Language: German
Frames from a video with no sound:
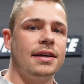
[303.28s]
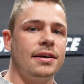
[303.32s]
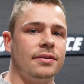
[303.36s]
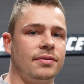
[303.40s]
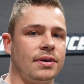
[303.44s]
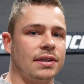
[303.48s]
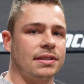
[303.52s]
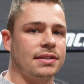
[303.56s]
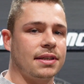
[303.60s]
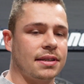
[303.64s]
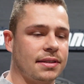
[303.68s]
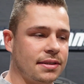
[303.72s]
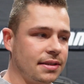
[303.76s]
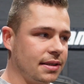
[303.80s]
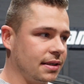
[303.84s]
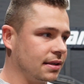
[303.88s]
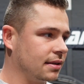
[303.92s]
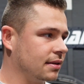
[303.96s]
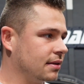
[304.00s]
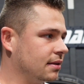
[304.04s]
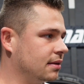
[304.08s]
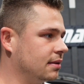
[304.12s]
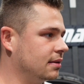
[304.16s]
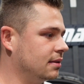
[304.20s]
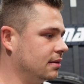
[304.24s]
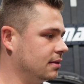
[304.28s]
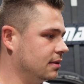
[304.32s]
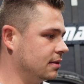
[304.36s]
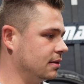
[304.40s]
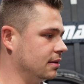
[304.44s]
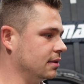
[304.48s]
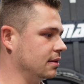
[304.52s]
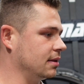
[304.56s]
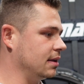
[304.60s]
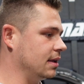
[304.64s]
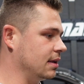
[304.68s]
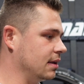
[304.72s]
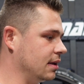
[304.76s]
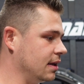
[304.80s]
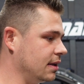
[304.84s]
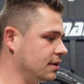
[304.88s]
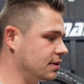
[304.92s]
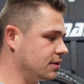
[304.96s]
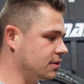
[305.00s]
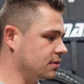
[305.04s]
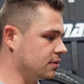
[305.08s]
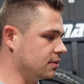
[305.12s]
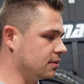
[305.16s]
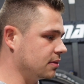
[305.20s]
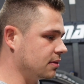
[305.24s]
was das Ding äh, an
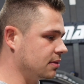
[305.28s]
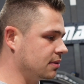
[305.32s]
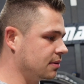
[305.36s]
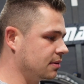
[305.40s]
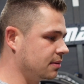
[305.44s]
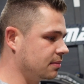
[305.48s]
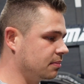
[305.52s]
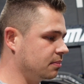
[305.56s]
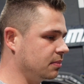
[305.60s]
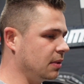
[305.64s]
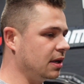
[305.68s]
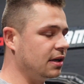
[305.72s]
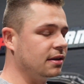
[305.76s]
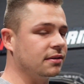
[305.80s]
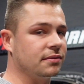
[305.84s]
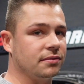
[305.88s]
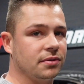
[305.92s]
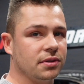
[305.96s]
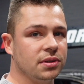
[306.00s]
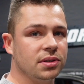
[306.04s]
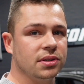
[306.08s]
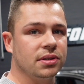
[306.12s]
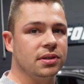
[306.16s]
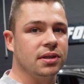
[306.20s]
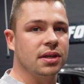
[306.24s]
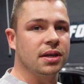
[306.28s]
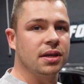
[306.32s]
Leistung machen wird.